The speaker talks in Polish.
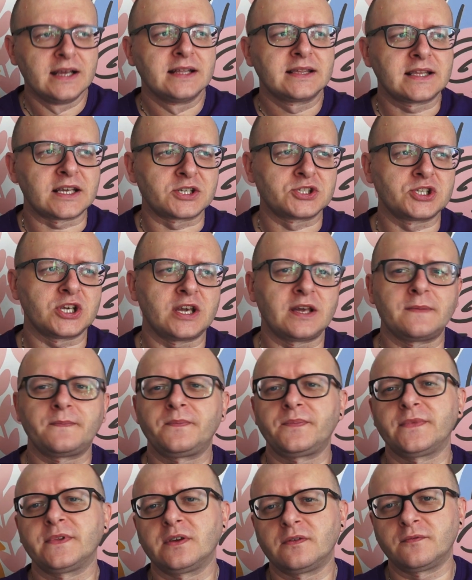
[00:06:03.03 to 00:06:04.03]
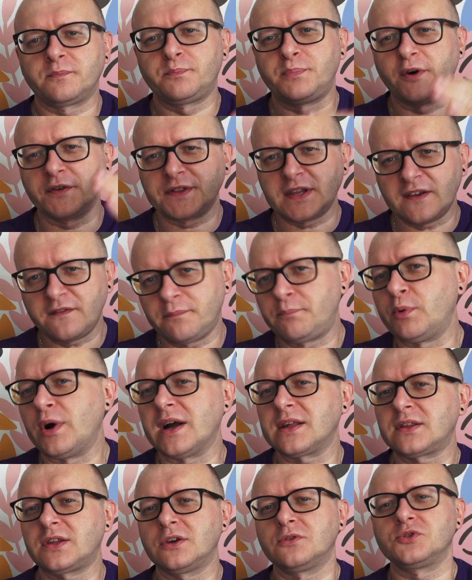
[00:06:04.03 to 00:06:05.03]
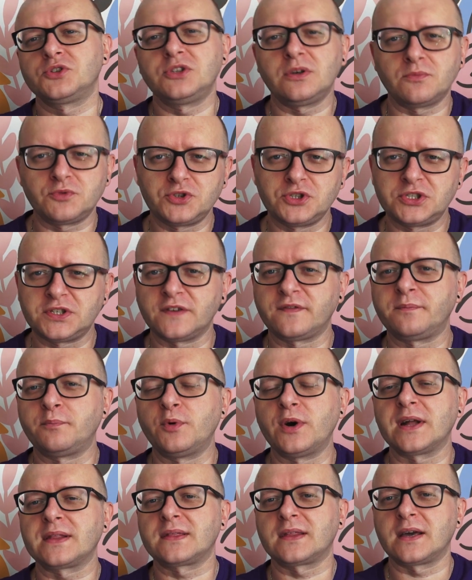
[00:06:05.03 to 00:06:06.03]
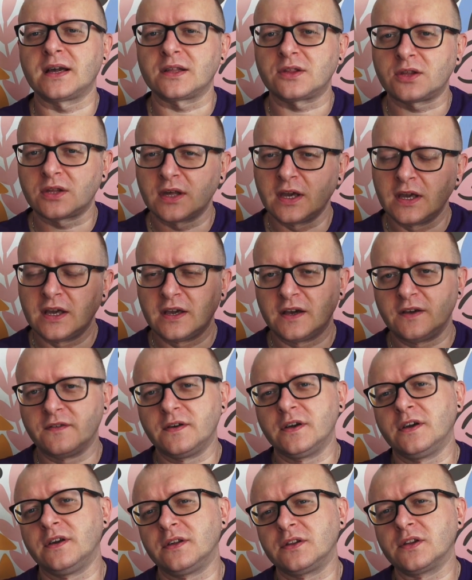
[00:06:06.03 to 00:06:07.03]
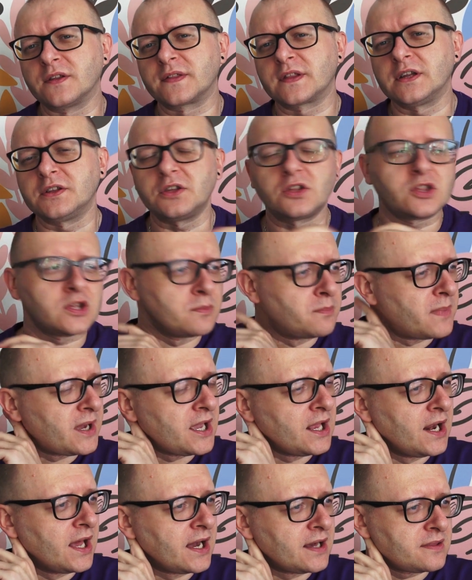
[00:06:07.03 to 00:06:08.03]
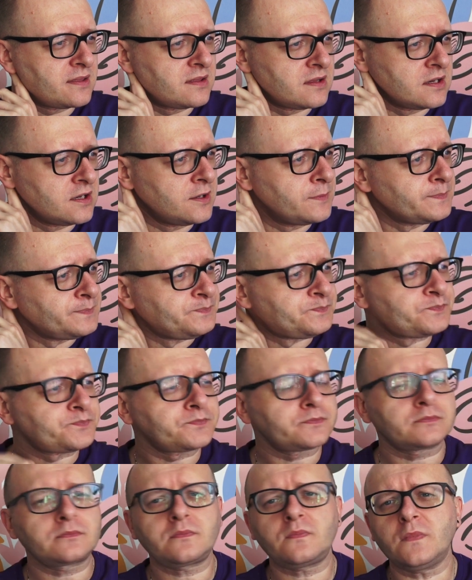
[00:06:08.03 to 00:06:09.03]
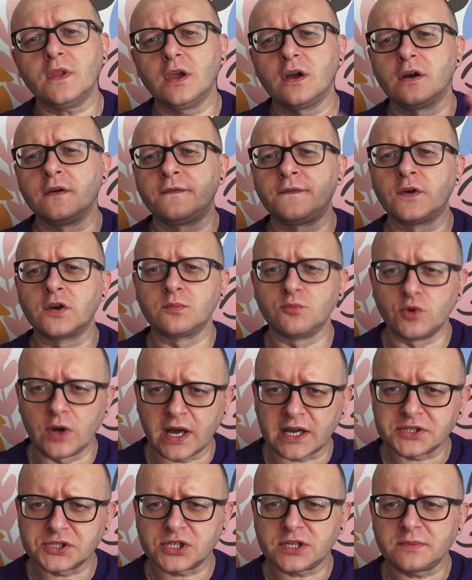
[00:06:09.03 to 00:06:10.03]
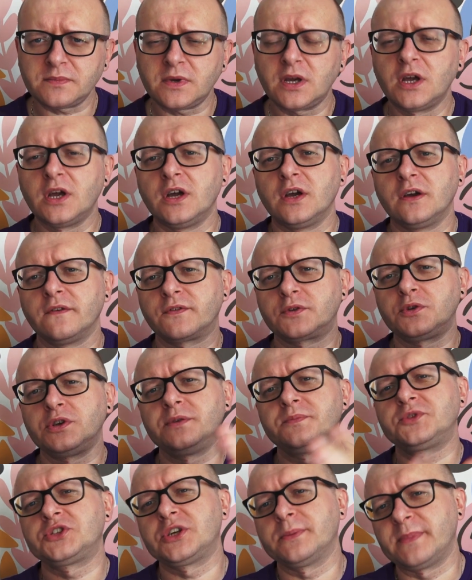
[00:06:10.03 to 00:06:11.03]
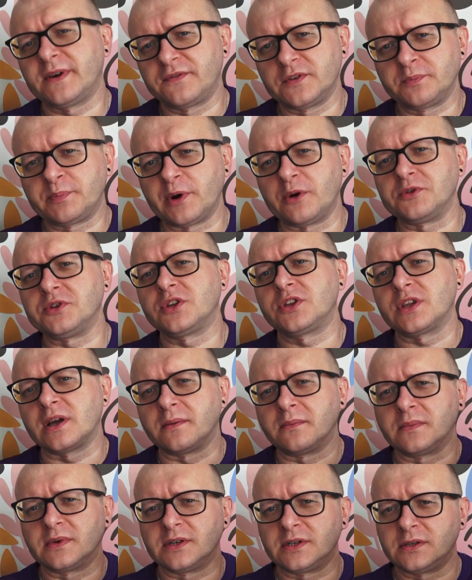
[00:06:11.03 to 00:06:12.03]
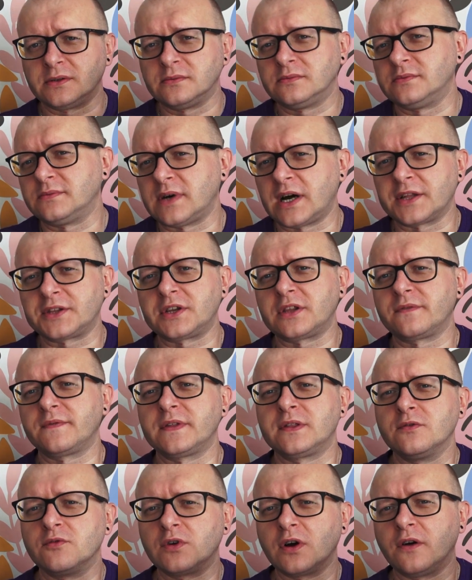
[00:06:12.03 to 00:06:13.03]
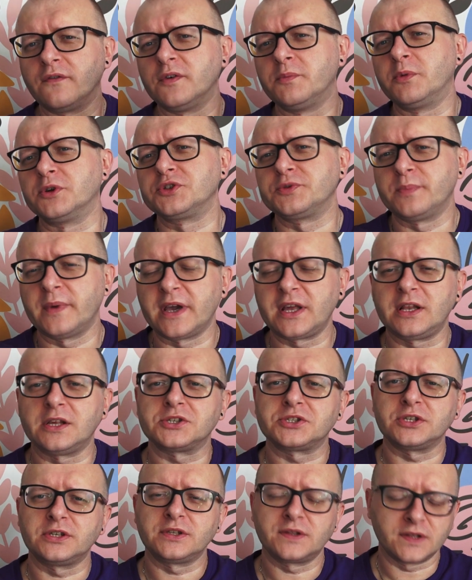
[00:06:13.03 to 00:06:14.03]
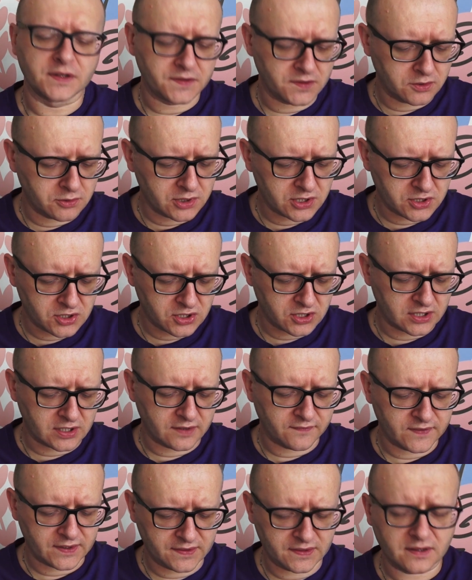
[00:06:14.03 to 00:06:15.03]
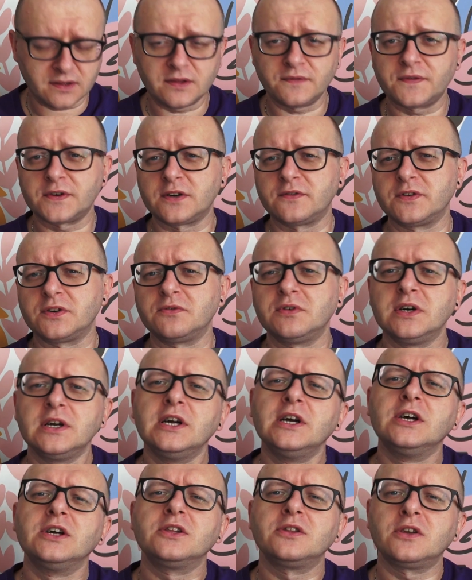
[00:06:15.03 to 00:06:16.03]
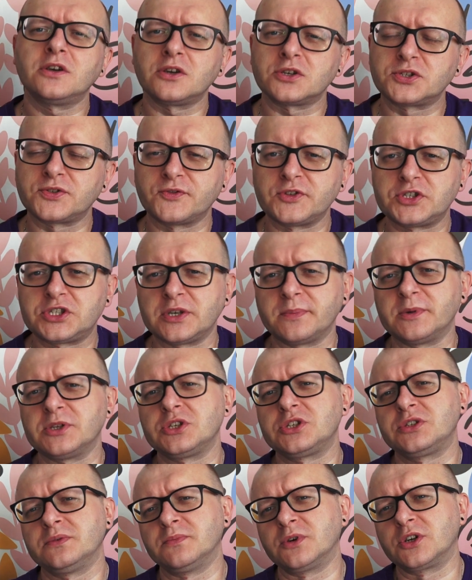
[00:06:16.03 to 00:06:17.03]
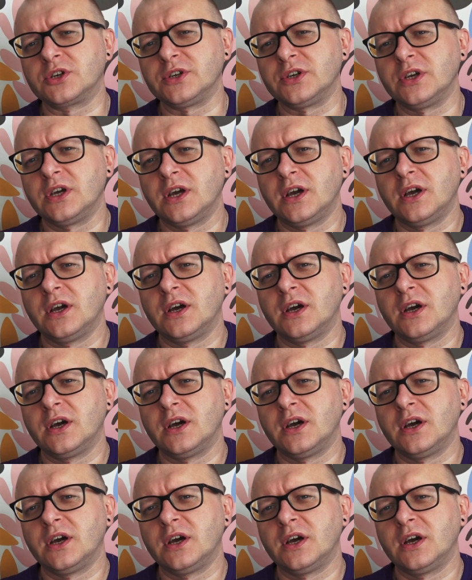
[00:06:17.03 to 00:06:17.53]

Także po tej wpłacie już nie musicie wpłacać, y, dostaniecie maila z y, formularzem, w którym trzeba wypełnić tam y, adres wysyłkowy bądź mail, jeżeli zdecydujecie się na wersję cyfrową. No i oczywiście będziecie mogli,